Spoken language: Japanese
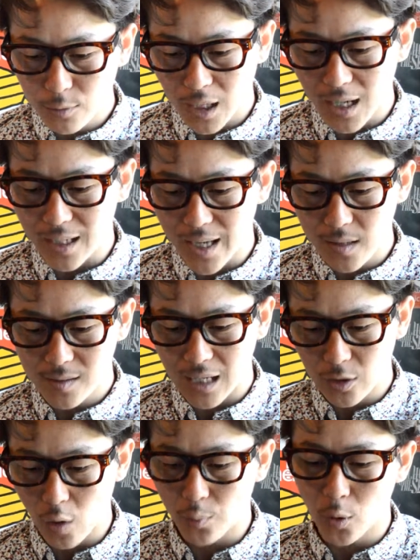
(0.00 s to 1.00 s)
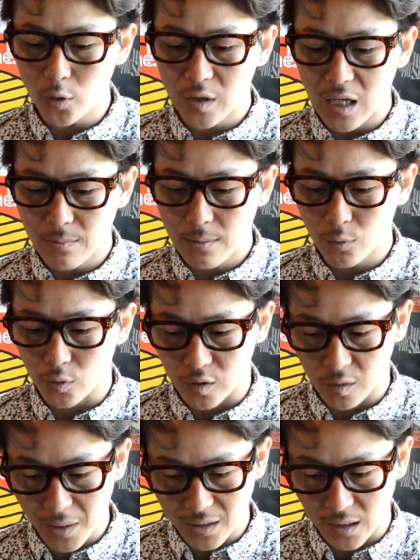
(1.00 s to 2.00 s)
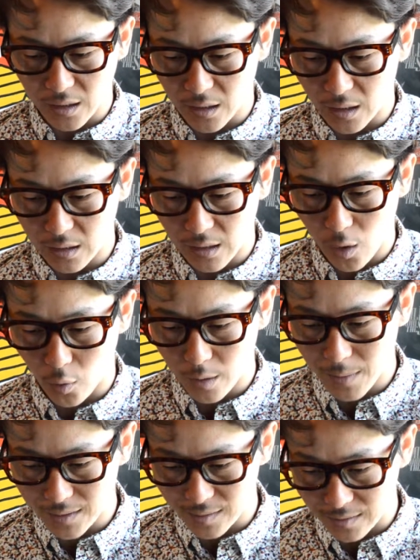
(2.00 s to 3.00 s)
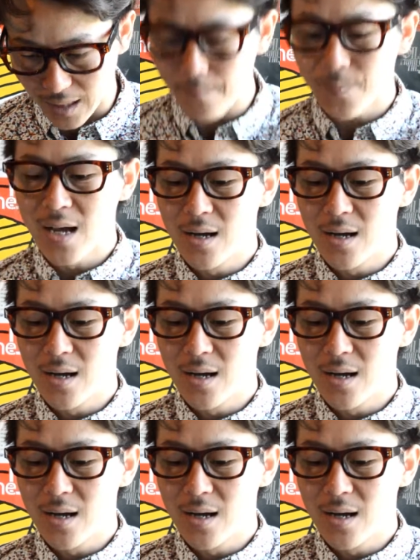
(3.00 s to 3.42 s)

から現在のフォースアルバムも全て聴いておりますが、